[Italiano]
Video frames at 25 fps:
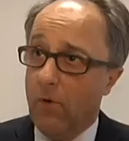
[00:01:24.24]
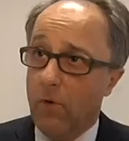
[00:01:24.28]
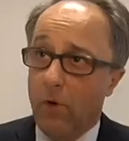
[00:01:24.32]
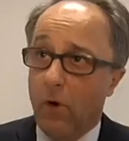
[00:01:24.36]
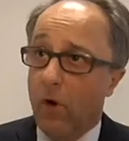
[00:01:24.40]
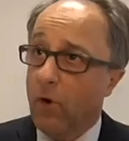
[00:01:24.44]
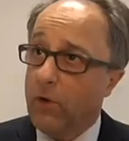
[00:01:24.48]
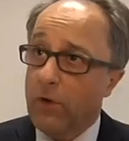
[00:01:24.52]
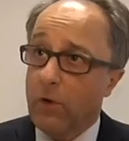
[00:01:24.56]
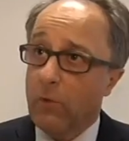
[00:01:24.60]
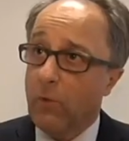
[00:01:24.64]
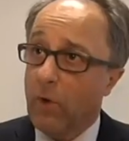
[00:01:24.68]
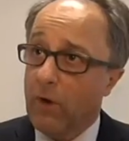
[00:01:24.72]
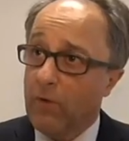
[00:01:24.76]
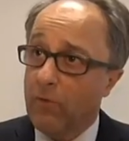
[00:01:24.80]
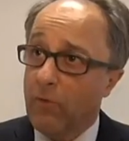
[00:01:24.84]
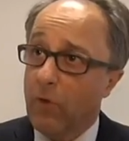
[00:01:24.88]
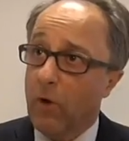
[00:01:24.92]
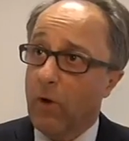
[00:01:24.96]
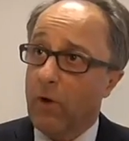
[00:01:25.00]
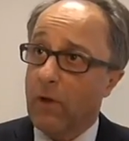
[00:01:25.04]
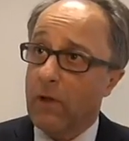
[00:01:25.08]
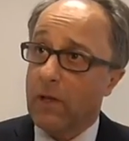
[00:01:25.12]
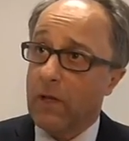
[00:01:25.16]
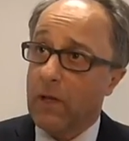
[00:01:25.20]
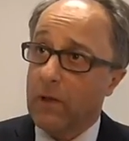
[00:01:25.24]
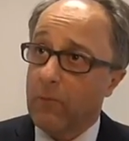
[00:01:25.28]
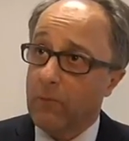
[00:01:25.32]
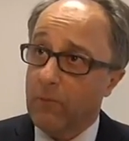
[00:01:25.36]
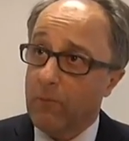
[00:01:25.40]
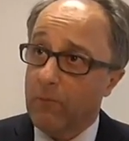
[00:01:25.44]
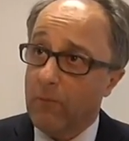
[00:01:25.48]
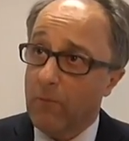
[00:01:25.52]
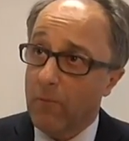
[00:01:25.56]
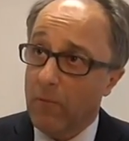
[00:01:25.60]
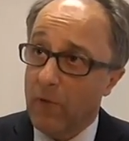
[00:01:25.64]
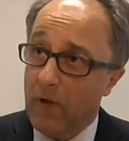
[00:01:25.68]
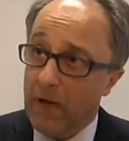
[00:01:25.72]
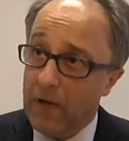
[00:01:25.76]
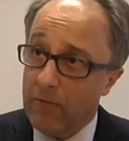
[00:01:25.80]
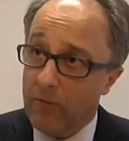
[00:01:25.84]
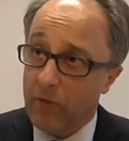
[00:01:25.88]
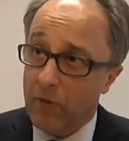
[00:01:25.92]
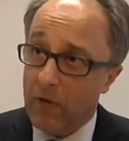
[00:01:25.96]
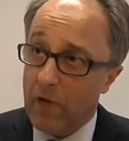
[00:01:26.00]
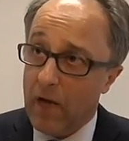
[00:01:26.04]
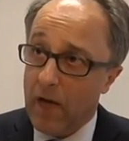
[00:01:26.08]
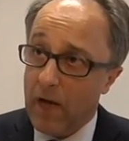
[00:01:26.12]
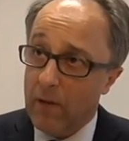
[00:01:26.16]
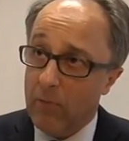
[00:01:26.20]
Ogni qualvolta
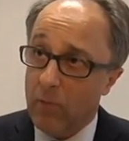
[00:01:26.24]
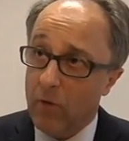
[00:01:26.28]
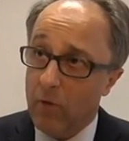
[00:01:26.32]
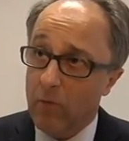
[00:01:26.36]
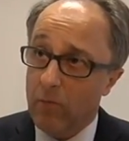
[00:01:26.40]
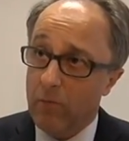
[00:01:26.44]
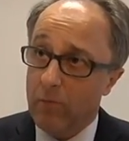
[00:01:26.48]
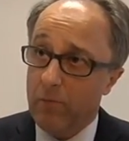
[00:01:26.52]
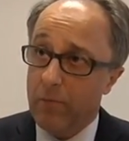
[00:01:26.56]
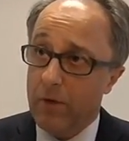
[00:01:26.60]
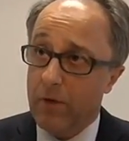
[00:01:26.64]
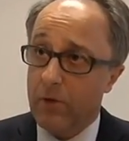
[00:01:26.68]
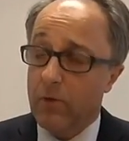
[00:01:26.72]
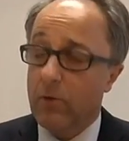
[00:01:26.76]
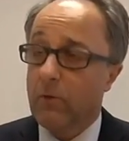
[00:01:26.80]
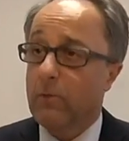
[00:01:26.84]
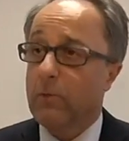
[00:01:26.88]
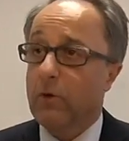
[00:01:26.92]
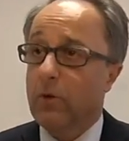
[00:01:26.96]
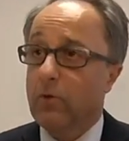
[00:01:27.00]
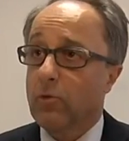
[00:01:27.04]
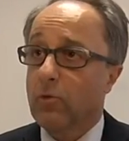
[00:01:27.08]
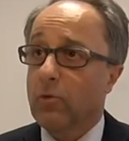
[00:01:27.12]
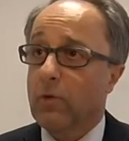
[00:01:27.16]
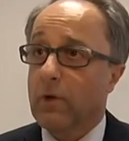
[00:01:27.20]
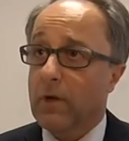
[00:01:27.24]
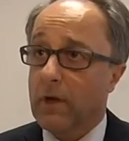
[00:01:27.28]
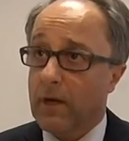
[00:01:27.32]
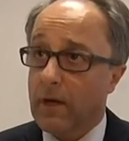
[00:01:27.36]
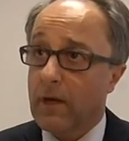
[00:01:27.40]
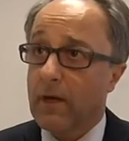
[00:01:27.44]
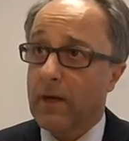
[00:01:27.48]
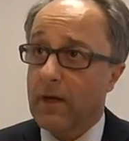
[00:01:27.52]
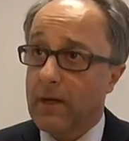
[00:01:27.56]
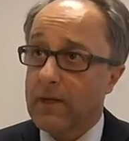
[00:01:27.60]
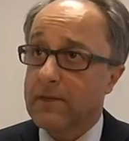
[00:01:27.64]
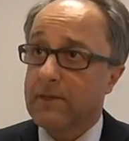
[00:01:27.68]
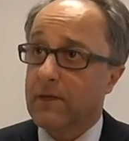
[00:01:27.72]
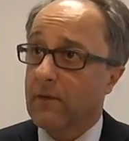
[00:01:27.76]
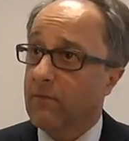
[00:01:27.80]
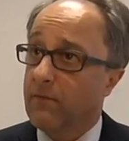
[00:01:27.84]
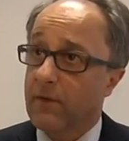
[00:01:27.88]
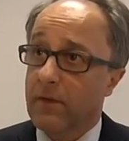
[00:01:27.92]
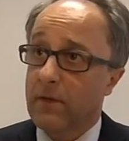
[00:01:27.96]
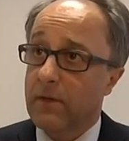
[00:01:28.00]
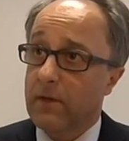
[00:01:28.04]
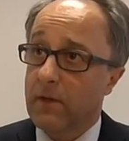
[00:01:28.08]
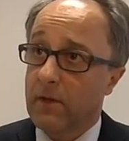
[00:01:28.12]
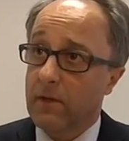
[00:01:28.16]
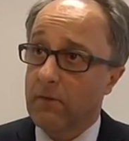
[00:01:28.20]
lavoriamo per non produrre ricchezza
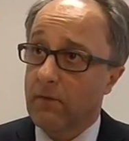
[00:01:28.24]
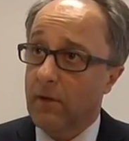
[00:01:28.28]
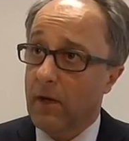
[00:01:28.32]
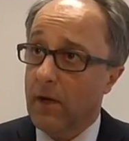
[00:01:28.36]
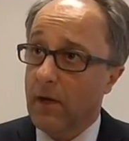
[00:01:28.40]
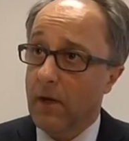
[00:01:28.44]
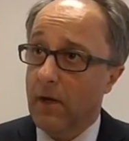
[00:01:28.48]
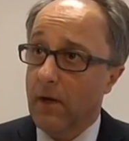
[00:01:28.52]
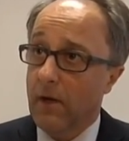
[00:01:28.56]
effettiva,